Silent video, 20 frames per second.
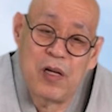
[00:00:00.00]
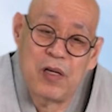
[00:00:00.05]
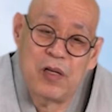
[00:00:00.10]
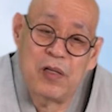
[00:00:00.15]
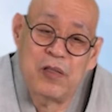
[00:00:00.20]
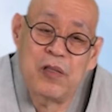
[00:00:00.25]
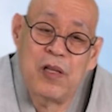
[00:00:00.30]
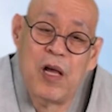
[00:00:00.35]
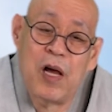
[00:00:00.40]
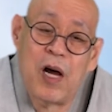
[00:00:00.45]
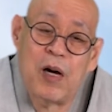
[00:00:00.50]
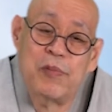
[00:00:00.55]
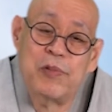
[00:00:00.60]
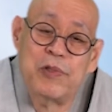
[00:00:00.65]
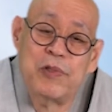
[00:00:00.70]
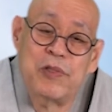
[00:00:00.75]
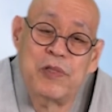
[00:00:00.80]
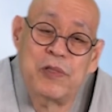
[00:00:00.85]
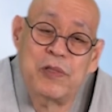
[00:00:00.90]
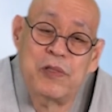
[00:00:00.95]
근데
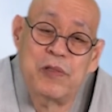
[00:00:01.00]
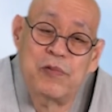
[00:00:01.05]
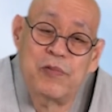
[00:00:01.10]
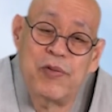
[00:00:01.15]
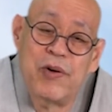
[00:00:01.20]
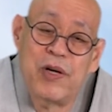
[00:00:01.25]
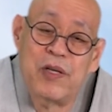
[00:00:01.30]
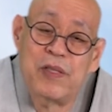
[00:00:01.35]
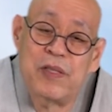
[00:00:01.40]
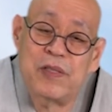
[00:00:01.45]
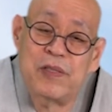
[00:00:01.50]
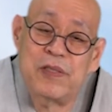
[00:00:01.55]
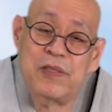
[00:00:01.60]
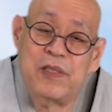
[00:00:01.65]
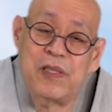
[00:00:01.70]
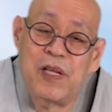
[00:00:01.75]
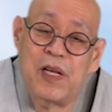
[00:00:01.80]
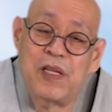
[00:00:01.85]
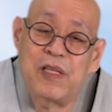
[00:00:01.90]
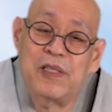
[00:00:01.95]
아버지
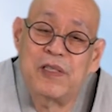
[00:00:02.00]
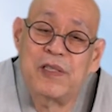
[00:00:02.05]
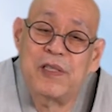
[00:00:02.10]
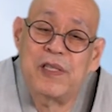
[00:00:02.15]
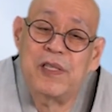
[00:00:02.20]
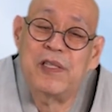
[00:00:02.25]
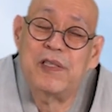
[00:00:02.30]
파더스 데이는